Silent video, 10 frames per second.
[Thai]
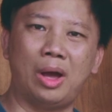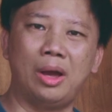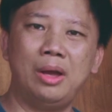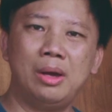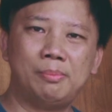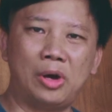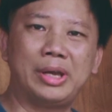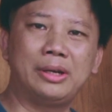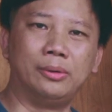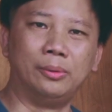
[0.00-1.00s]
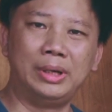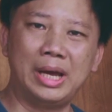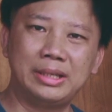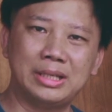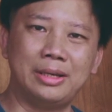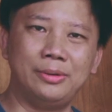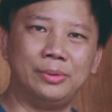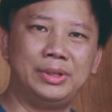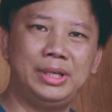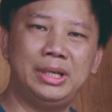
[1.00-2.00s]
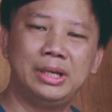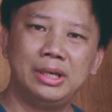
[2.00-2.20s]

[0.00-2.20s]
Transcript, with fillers: ตัว Pocket ทู เนี่ยจะอยู่ที่